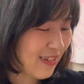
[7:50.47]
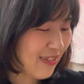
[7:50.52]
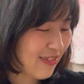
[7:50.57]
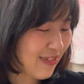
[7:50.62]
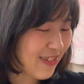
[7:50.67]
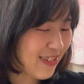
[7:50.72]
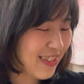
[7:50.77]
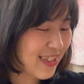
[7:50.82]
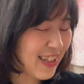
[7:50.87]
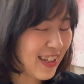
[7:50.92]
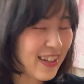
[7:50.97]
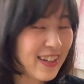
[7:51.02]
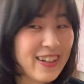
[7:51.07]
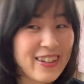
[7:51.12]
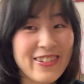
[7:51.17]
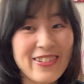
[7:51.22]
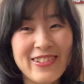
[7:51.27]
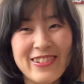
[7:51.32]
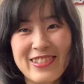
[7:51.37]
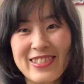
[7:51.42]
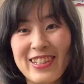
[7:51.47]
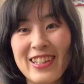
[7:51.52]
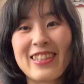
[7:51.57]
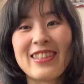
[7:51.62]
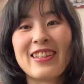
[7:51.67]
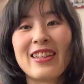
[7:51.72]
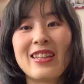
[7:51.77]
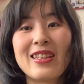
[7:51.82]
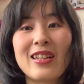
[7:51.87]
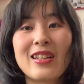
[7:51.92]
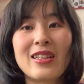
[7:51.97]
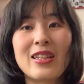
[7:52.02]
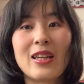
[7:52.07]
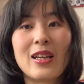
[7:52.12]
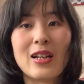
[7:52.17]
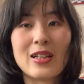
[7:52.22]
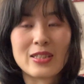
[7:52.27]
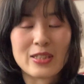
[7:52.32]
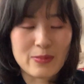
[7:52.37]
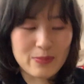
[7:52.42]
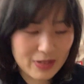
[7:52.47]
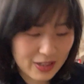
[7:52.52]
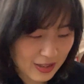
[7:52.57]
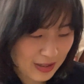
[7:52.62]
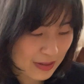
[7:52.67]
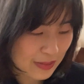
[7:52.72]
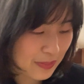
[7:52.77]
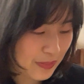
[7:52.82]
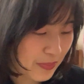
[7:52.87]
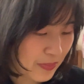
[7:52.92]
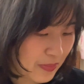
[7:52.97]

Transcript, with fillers: 運勢が良くなっていた気がします